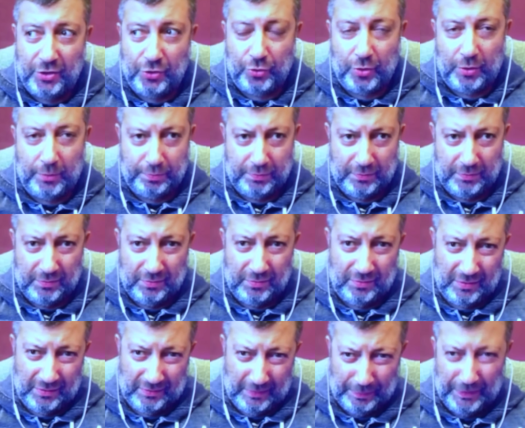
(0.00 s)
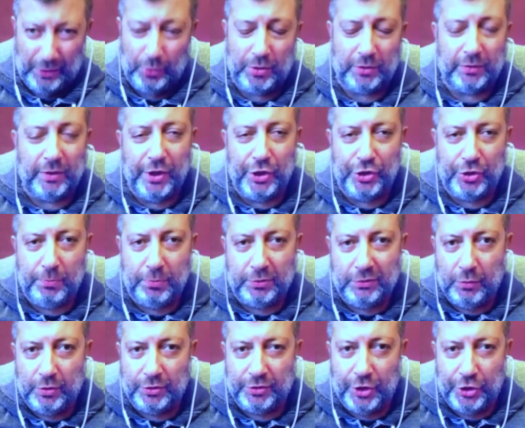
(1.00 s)
что э, абсолютно логично было
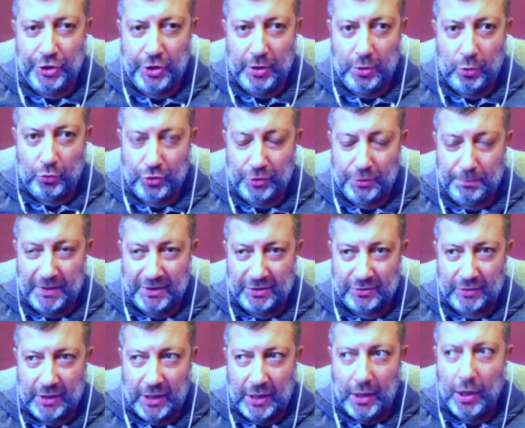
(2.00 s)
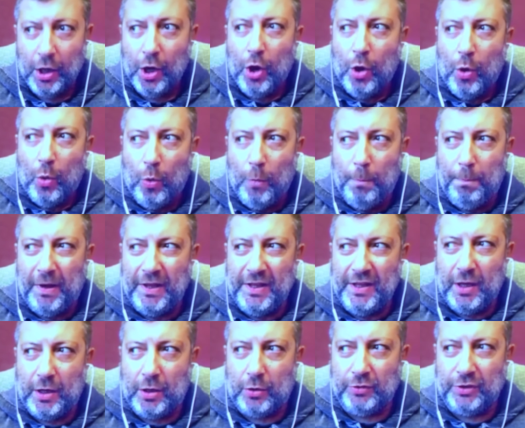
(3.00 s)
его назначение на должность посла. Он
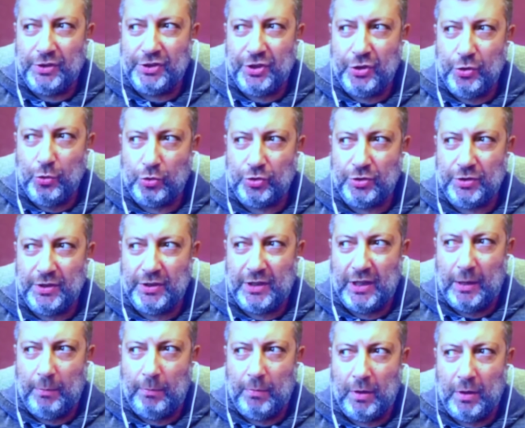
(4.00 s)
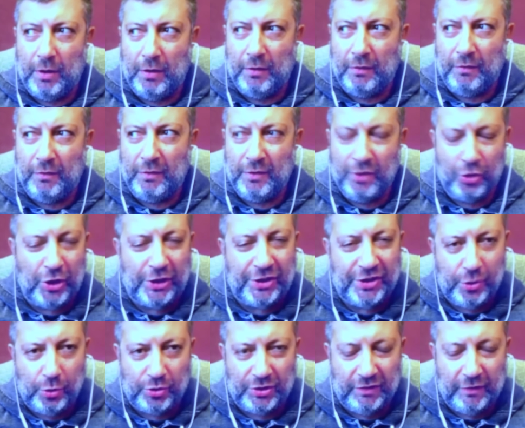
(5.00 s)
поехал на серьезные там, э, решать
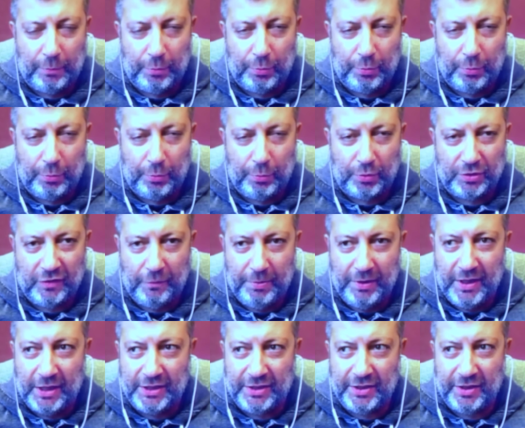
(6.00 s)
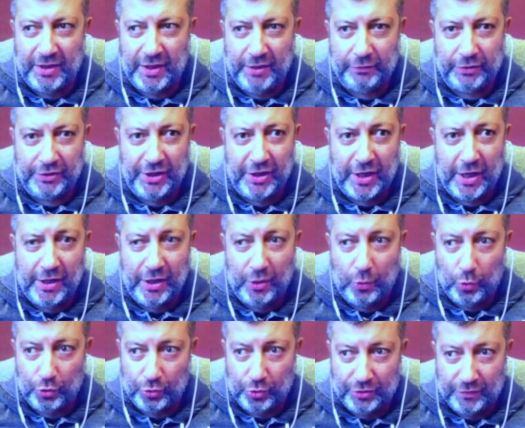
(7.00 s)
серьезные вопросы в Бенгазе, где находилось Генеральное
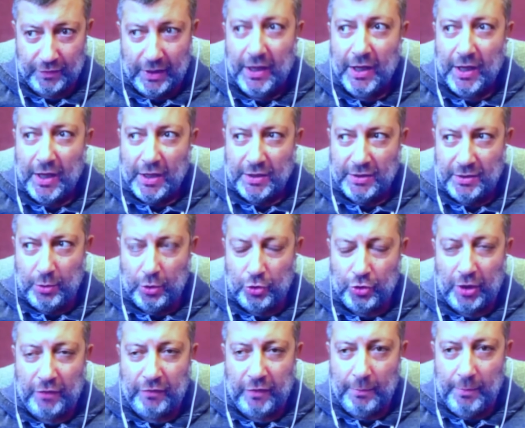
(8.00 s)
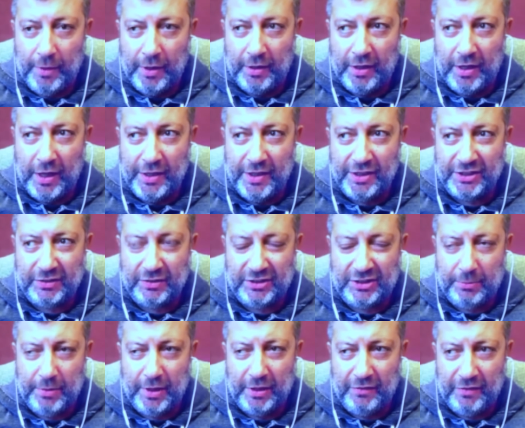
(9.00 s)
консульство Соединенных Штатов Америки. И 11
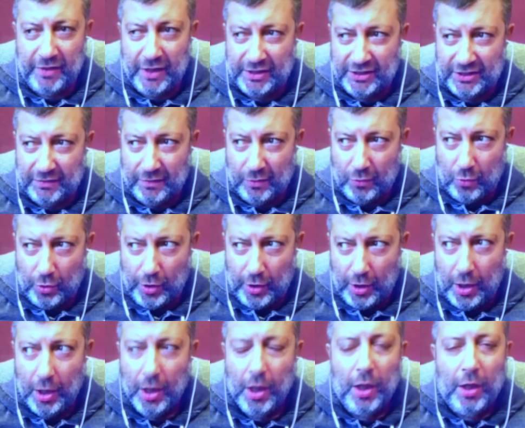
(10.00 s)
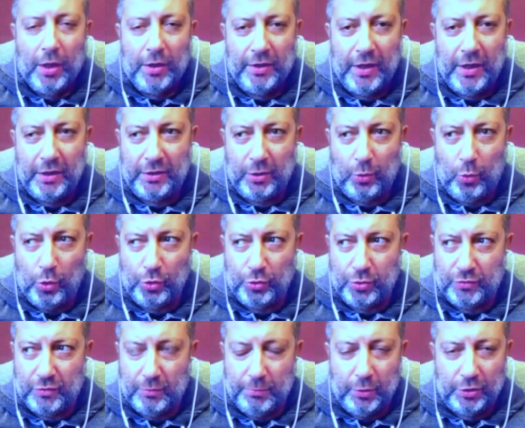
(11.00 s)
октября 2012 года на это
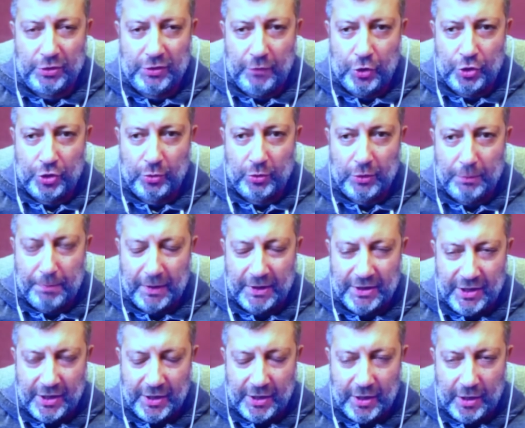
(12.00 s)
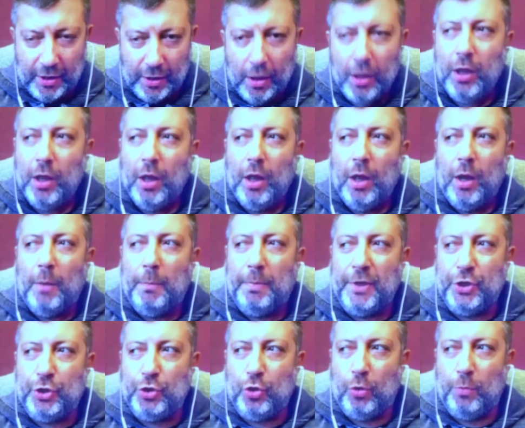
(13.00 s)
консульство было совершено нападение.
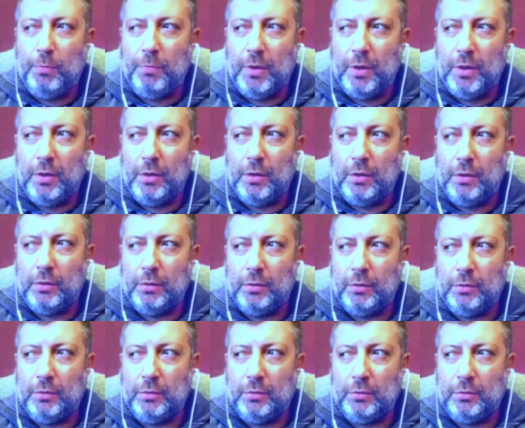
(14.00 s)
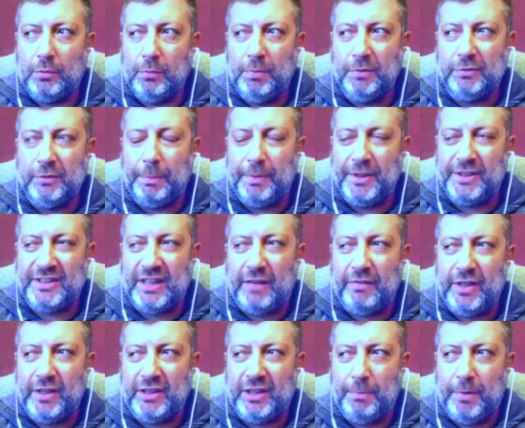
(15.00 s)
Причем э, было
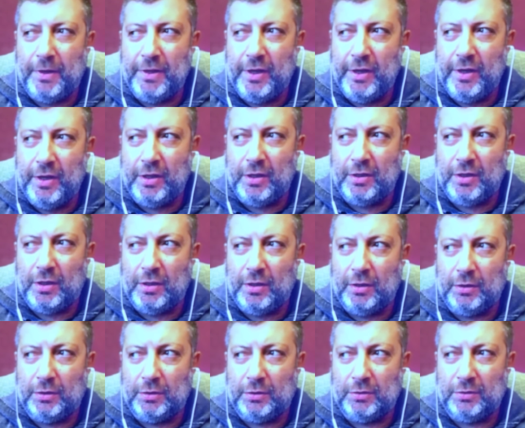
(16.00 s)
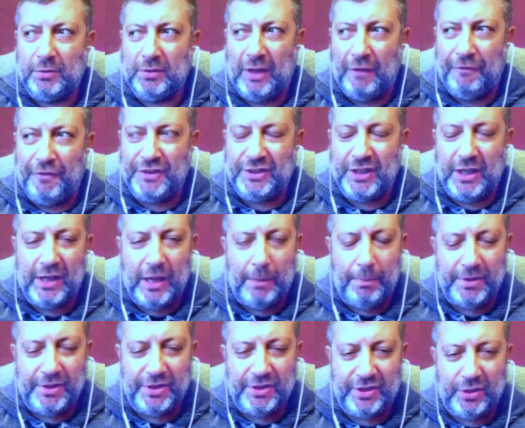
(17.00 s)
представлено это нападение, официальная
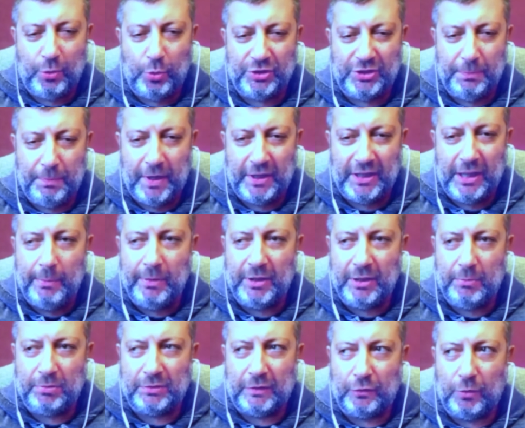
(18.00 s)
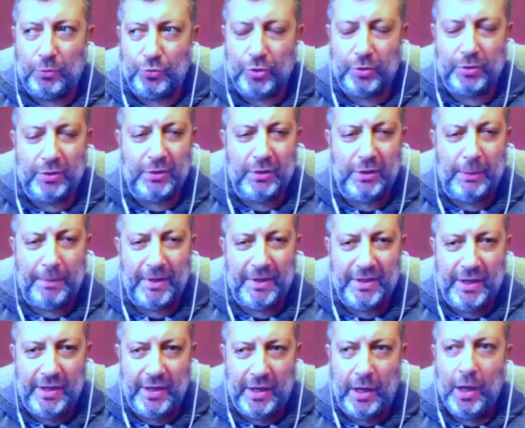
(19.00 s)
позиция Госдепартамента была в том, что это
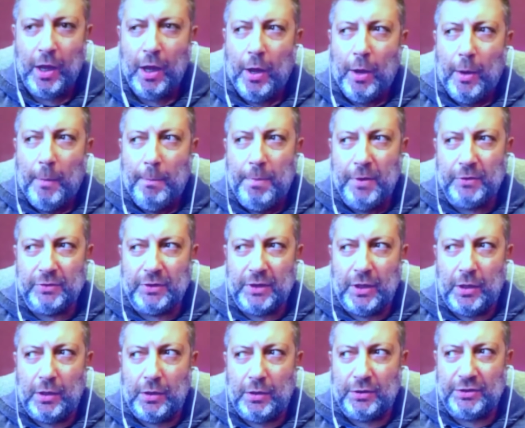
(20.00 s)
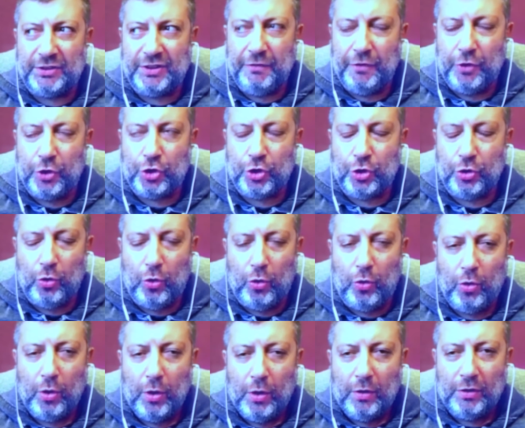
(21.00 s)
нападение было совершено
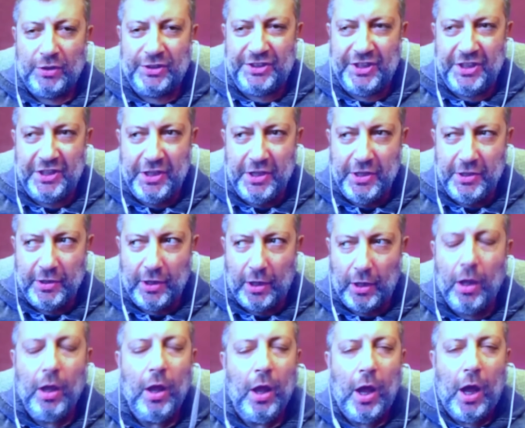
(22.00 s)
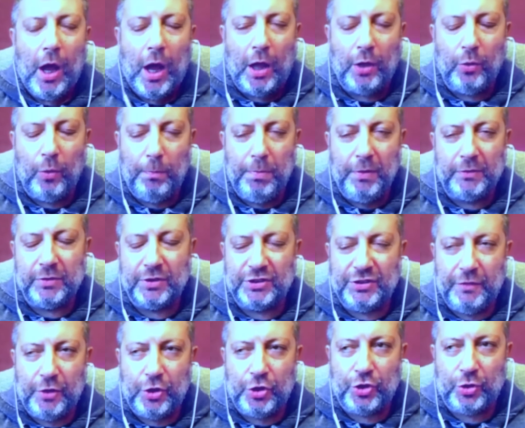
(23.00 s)
стихийно, оно было
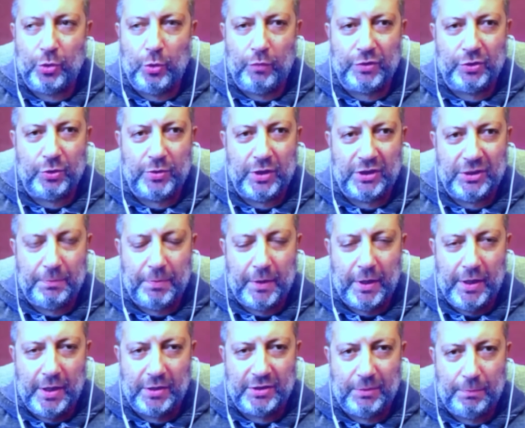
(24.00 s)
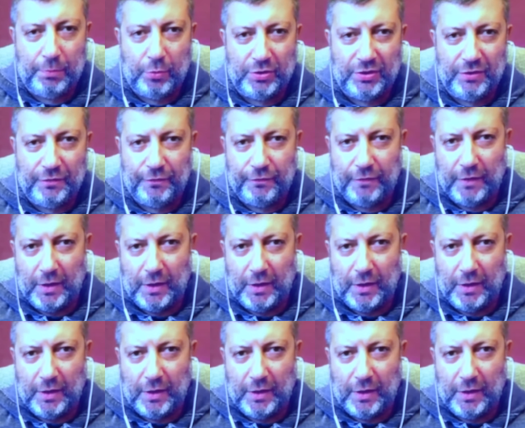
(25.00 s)
совершено в результате протеста против